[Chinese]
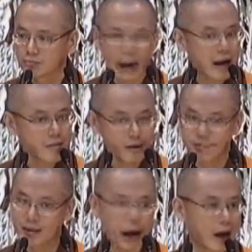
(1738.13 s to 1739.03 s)
答案
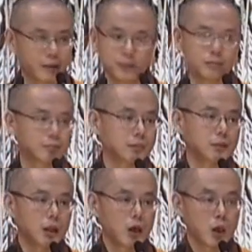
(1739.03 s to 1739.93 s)
很难，
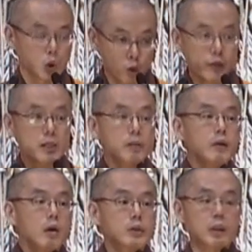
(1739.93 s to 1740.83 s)
除非是
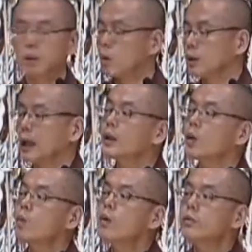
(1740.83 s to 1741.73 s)
会有神通看
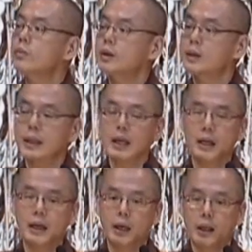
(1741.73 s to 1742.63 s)
到过去式的业
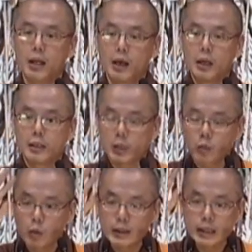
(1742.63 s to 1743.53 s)
力。假
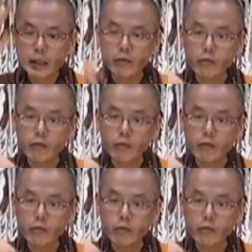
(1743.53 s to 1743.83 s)
如我今天